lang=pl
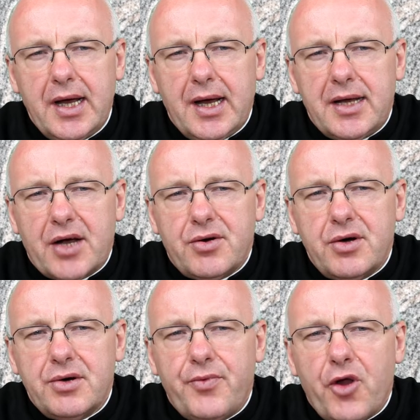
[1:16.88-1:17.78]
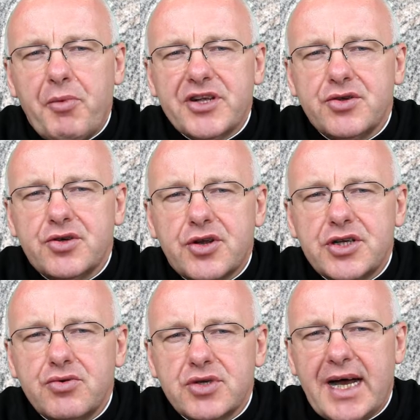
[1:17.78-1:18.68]
jako obecność
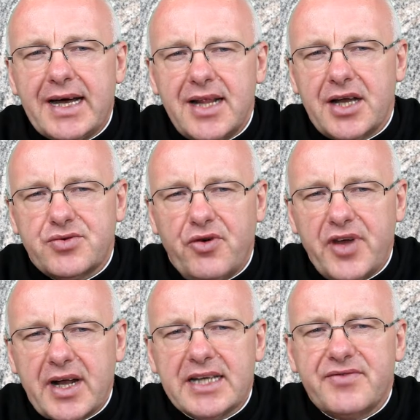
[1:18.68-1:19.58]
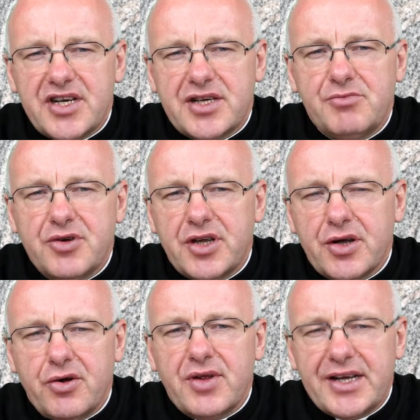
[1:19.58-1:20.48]
Chrystusa dla człowieka, zwłaszcza
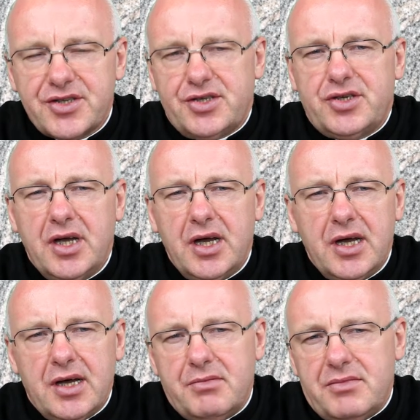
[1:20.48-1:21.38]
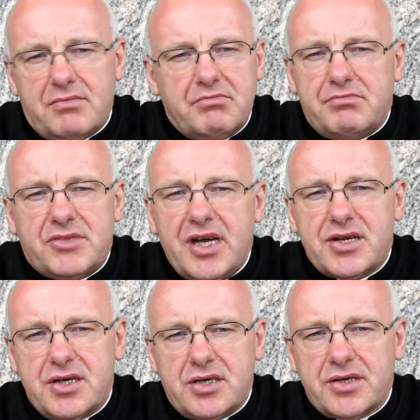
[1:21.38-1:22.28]
młodego, dla dzieci?
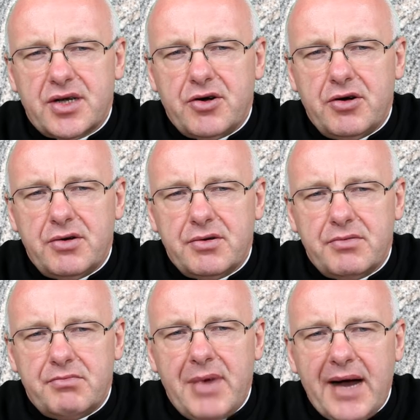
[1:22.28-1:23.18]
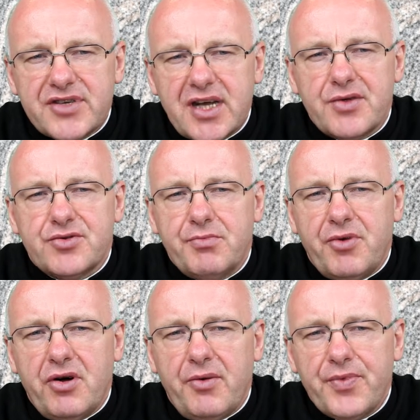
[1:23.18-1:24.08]
Cieszę się, że go mam w sercu,
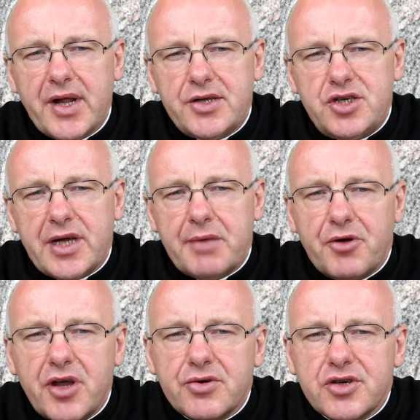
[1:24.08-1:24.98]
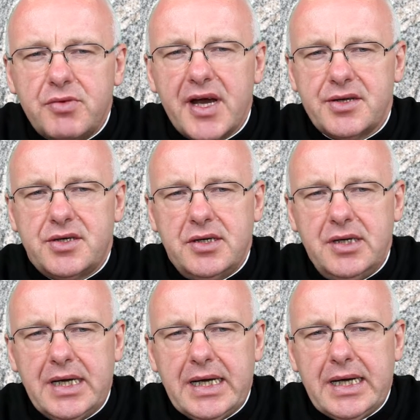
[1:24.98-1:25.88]
bo dzisiaj po jego
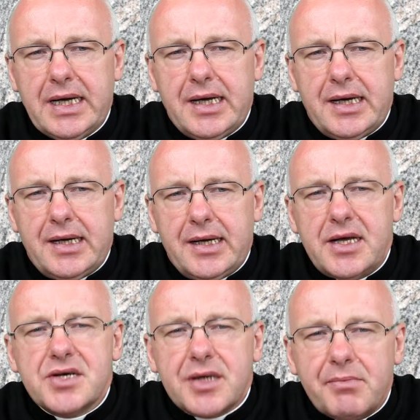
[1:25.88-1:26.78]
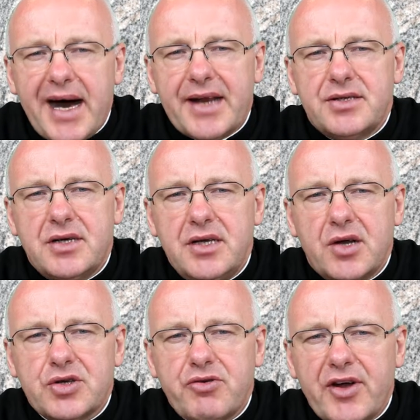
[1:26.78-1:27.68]
śmierci e, jeszcze bardziej
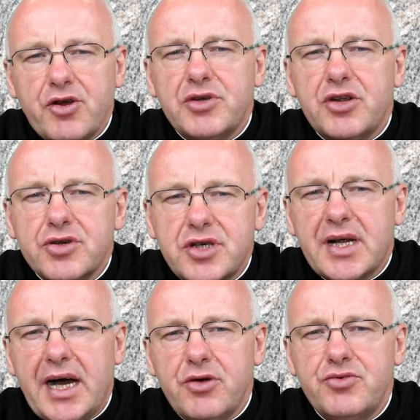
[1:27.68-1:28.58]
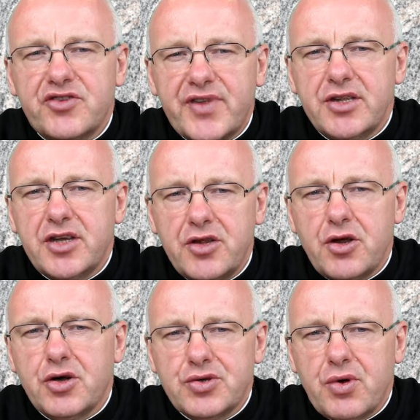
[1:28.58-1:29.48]
jego słowa do mnie docierają niż wtedy,
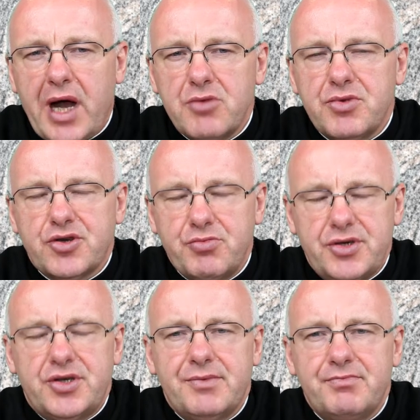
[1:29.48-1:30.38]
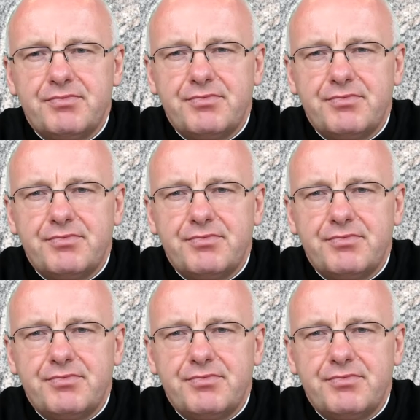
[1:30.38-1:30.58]
kiedy go słuchałem osobiście.